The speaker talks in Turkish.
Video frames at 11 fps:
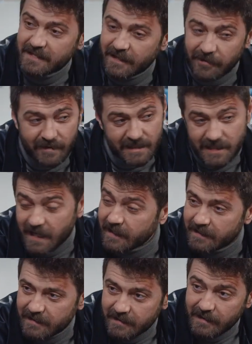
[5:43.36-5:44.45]
Geçen gün de
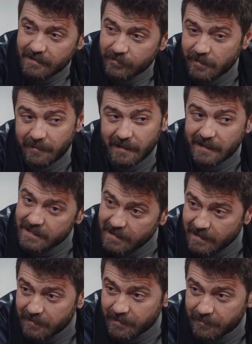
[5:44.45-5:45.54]
Cihan girdi. Nuri
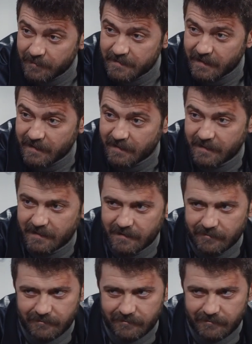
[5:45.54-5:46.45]
Bilgecilerle birbirimize girdik.